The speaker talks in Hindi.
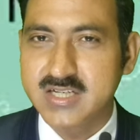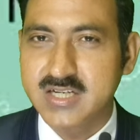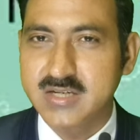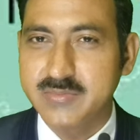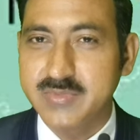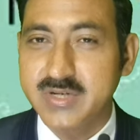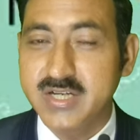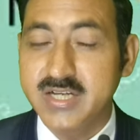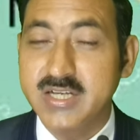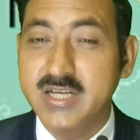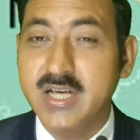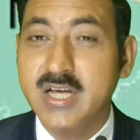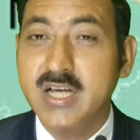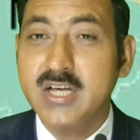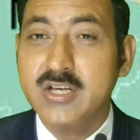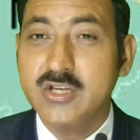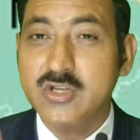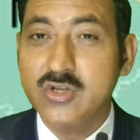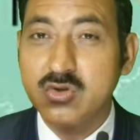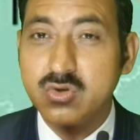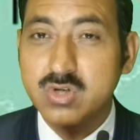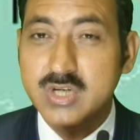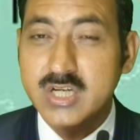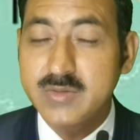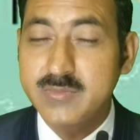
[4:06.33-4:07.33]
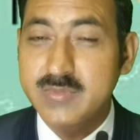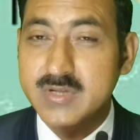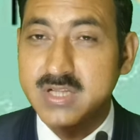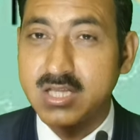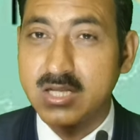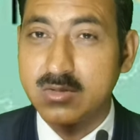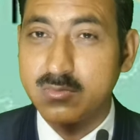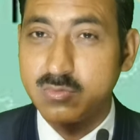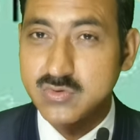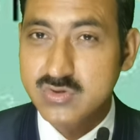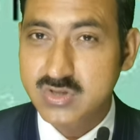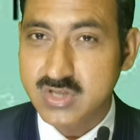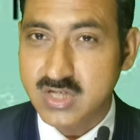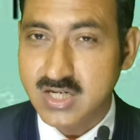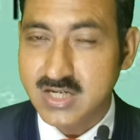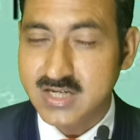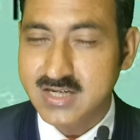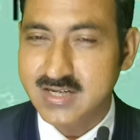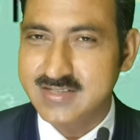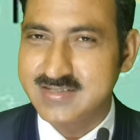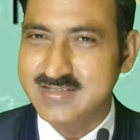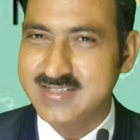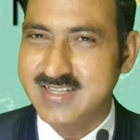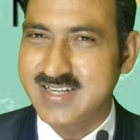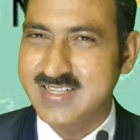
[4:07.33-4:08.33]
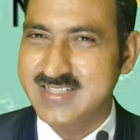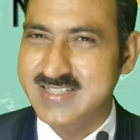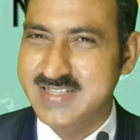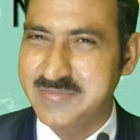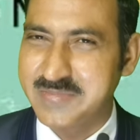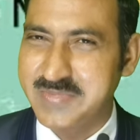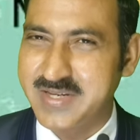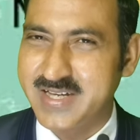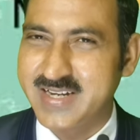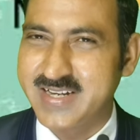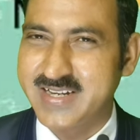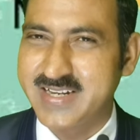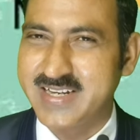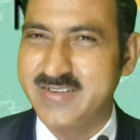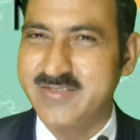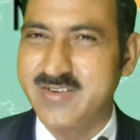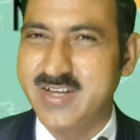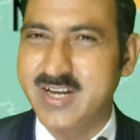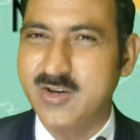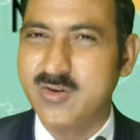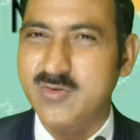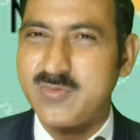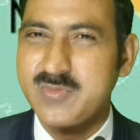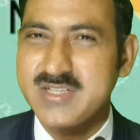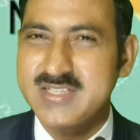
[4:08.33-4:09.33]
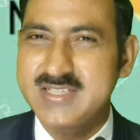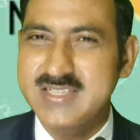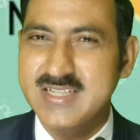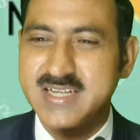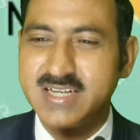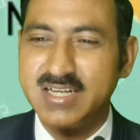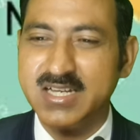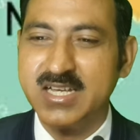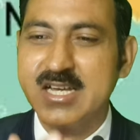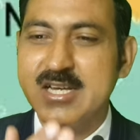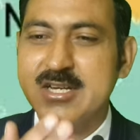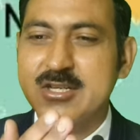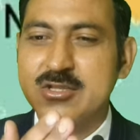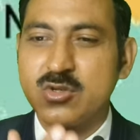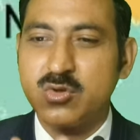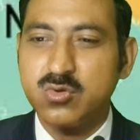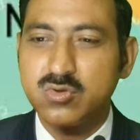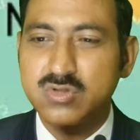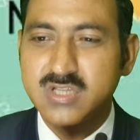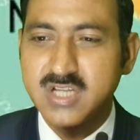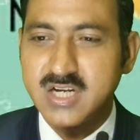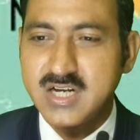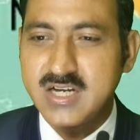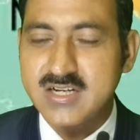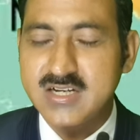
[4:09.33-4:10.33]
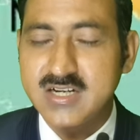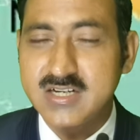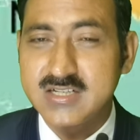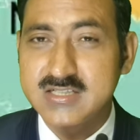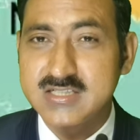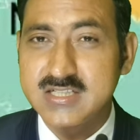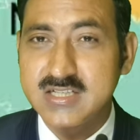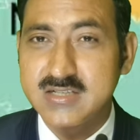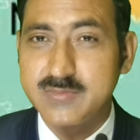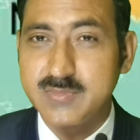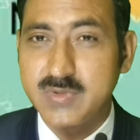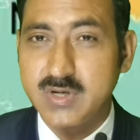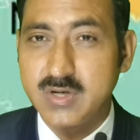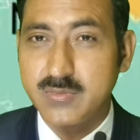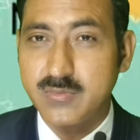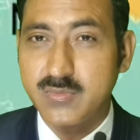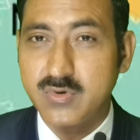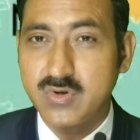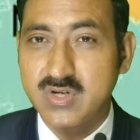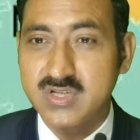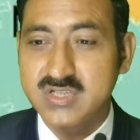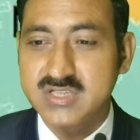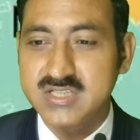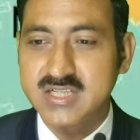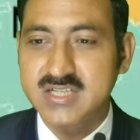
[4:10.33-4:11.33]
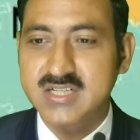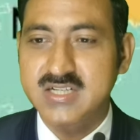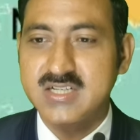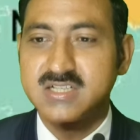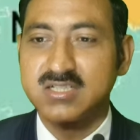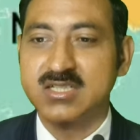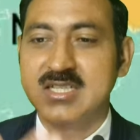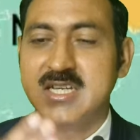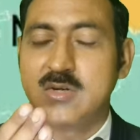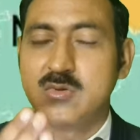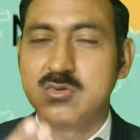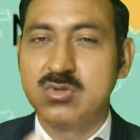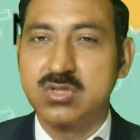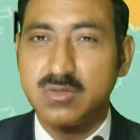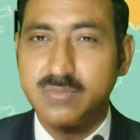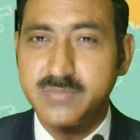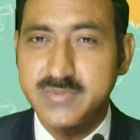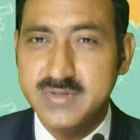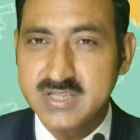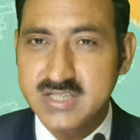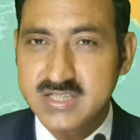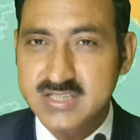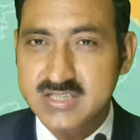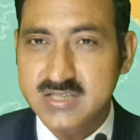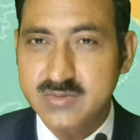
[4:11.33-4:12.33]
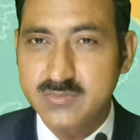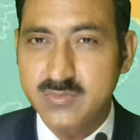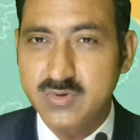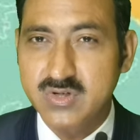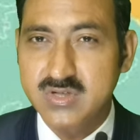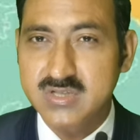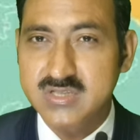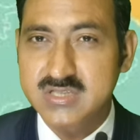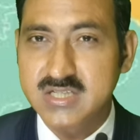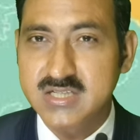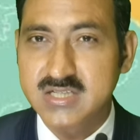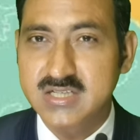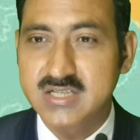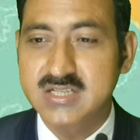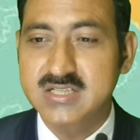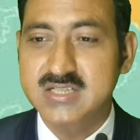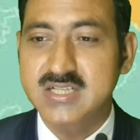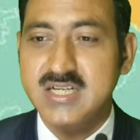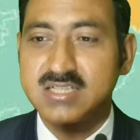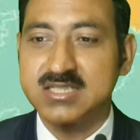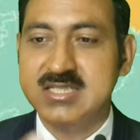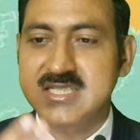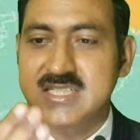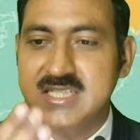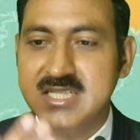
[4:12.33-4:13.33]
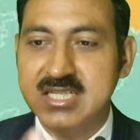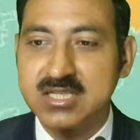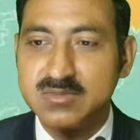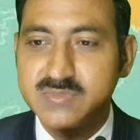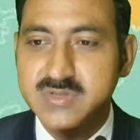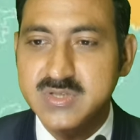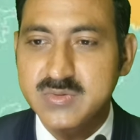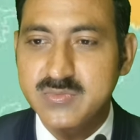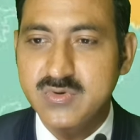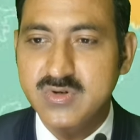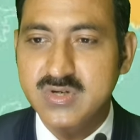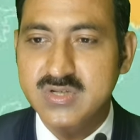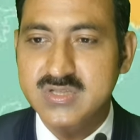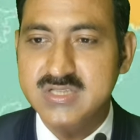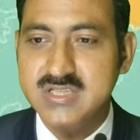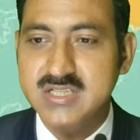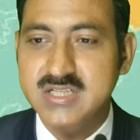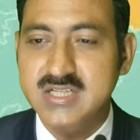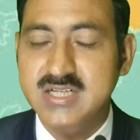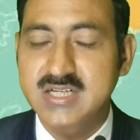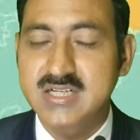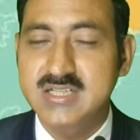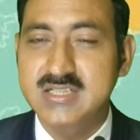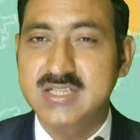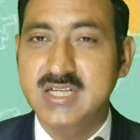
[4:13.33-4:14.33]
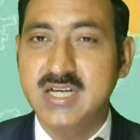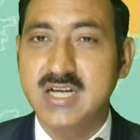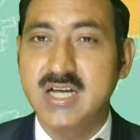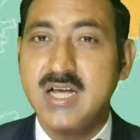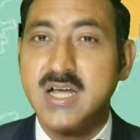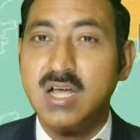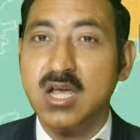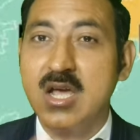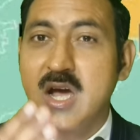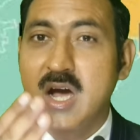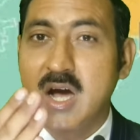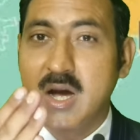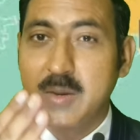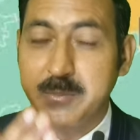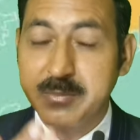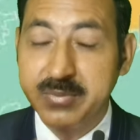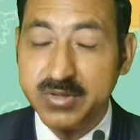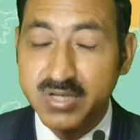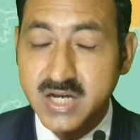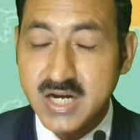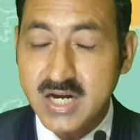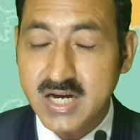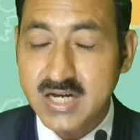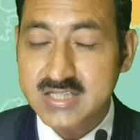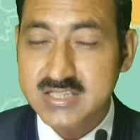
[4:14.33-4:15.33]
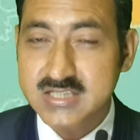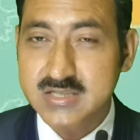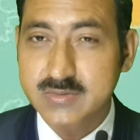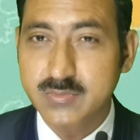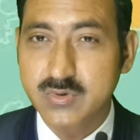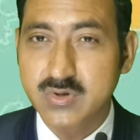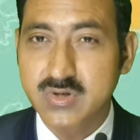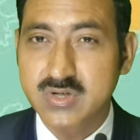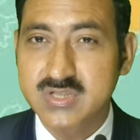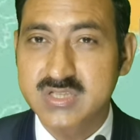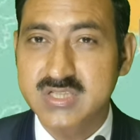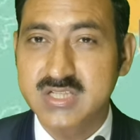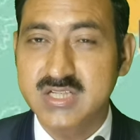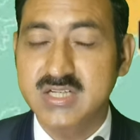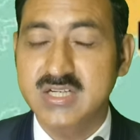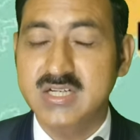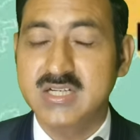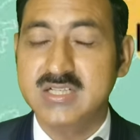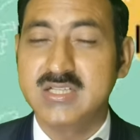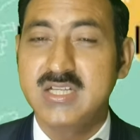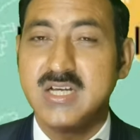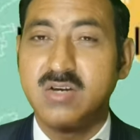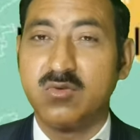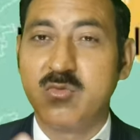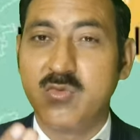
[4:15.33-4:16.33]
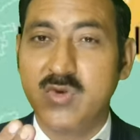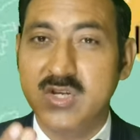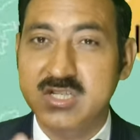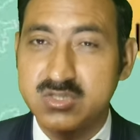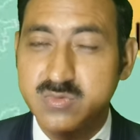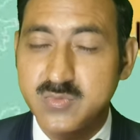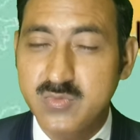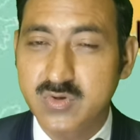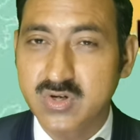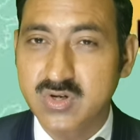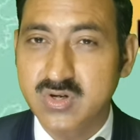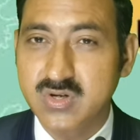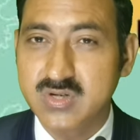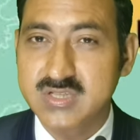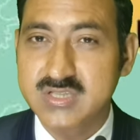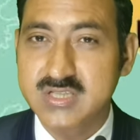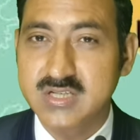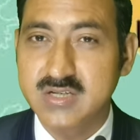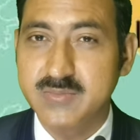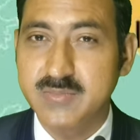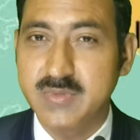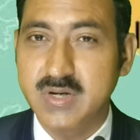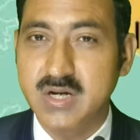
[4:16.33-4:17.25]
किंगडम नहीं यूके मतलब उत्तराखंड जहाँ से मैं रहने वाला हूँ बेसिकली तो उत्तराखंड से बॉर्डर शेयर करता है उत्तर प्रदेश से बॉर्डर शेयर करता है सिक्किम से बॉर्डर शेयर करता है अब बिहार से बॉर्डर शेयर करता है वेस्ट बंगाल से